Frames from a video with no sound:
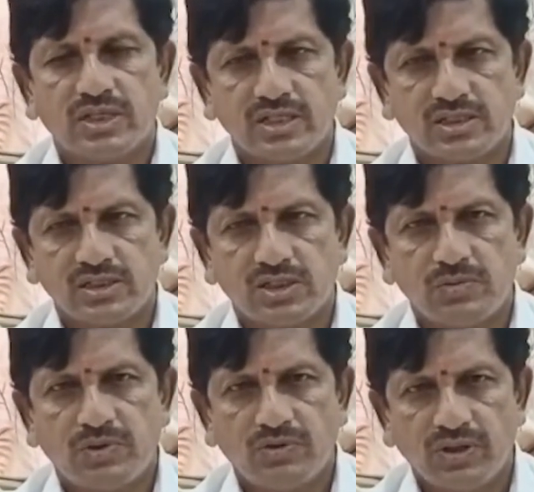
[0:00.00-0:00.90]

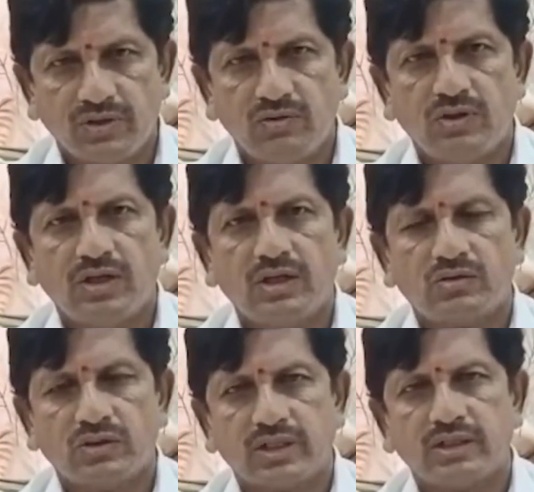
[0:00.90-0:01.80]
శాసనసభ్యుల వారికి కూడా
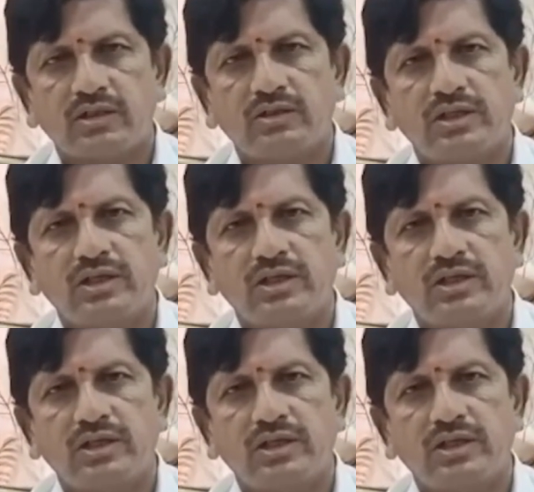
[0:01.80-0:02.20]
కృతజ్ఞతలు